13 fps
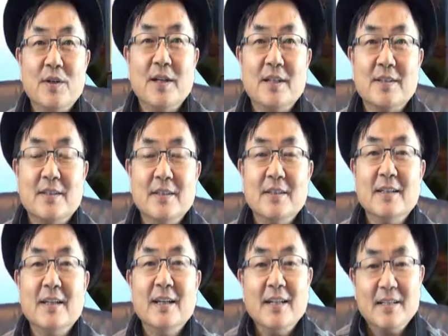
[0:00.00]
거에서는
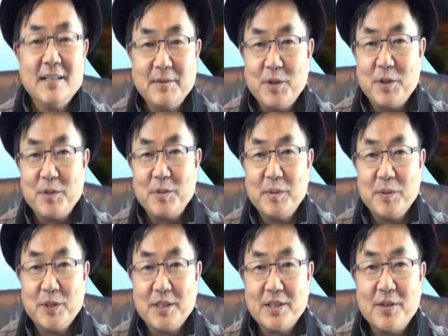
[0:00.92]
지금 여러분이
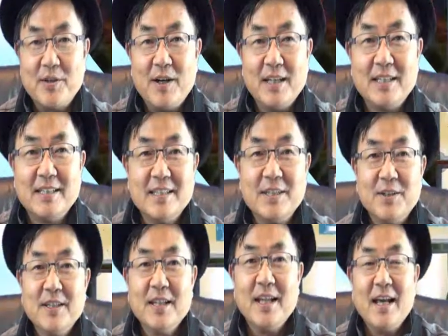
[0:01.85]
보시는 것 같은
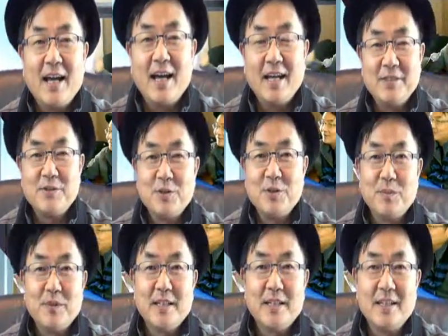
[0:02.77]
이런 아이스튜디오
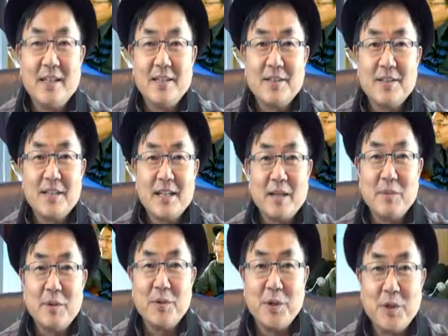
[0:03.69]
프레젠테이션
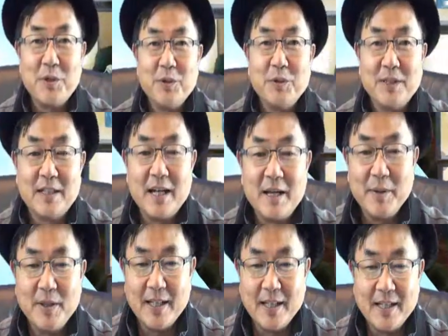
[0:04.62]
장비로 리코딩을
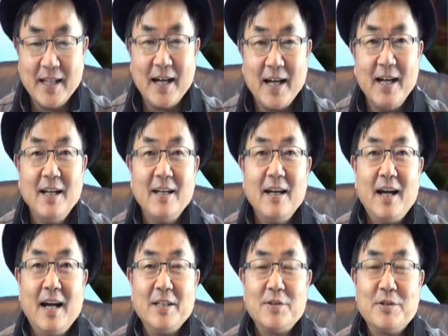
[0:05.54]
하면 된다.
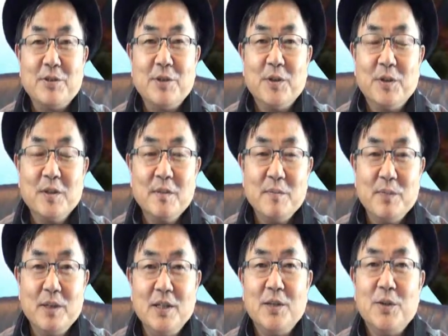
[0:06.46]
아이스튜디오는
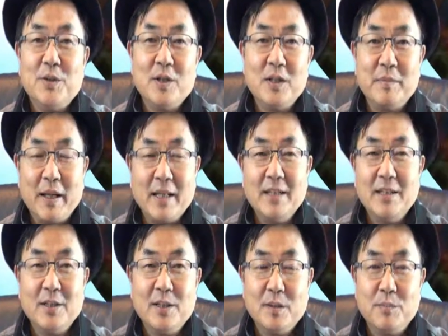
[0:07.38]
비디오를
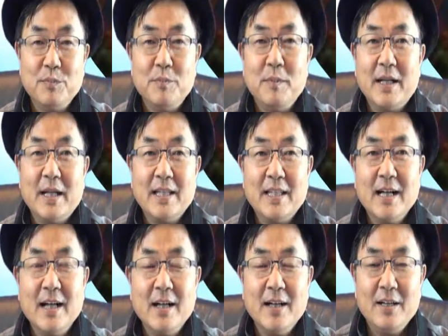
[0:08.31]
만드는 것뿐만
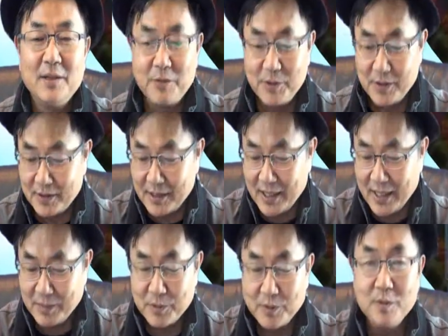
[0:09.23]
아니라
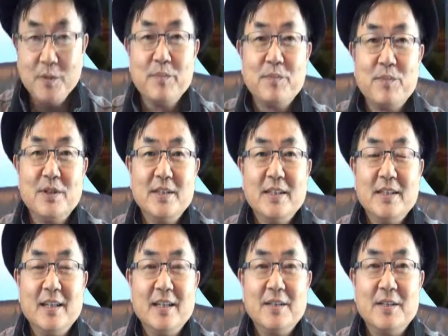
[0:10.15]
리얼타임으로
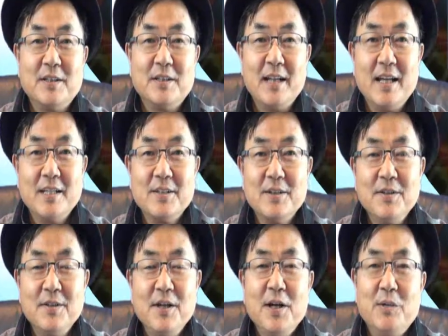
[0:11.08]
프레젠테이션을
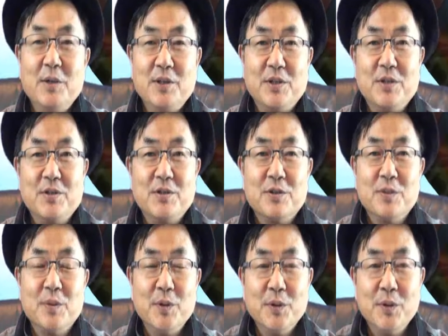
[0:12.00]
해서 원격 지도
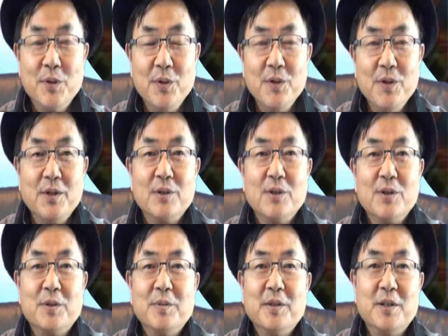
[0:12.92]
보이고 또
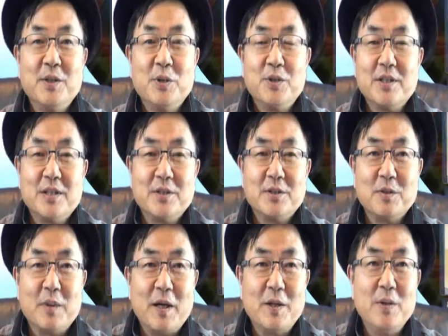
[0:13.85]
여러분들이 교실에서도
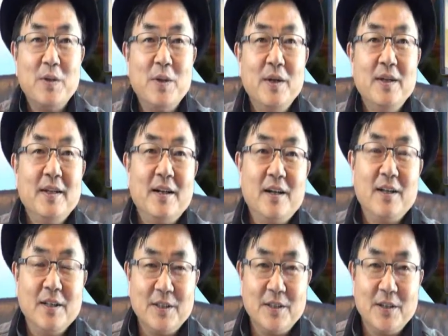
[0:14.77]
바로
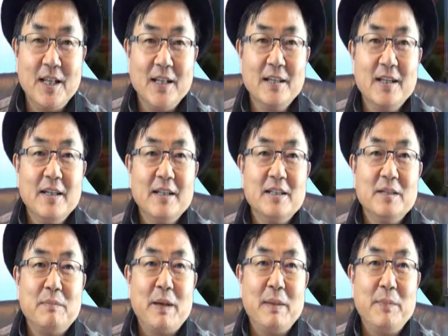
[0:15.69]
어, 이러한 그
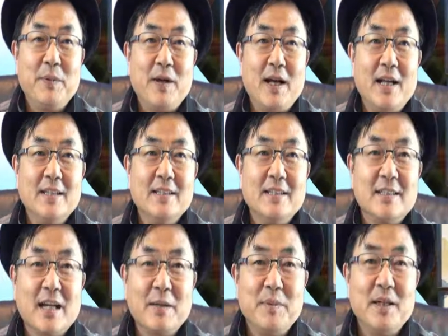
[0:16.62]
발표를 하는
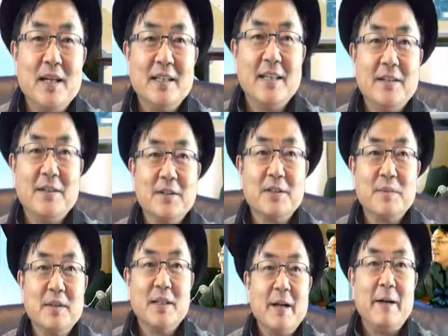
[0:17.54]
장비가 되는
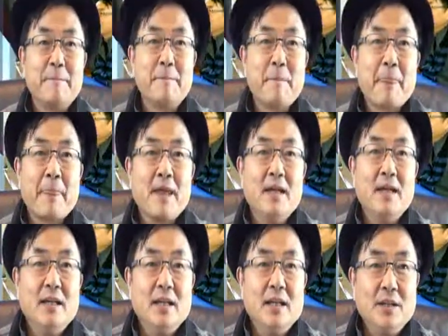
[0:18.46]
것입니다.
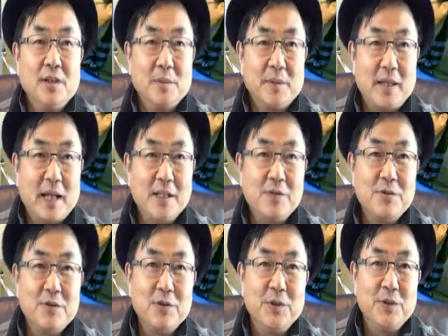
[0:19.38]
여러분
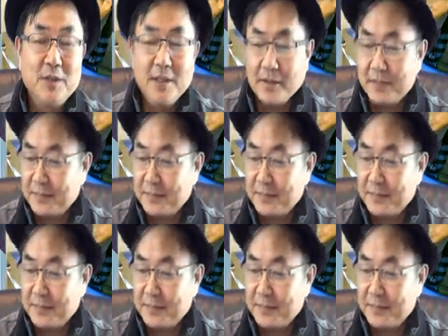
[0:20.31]
아이스튜디오는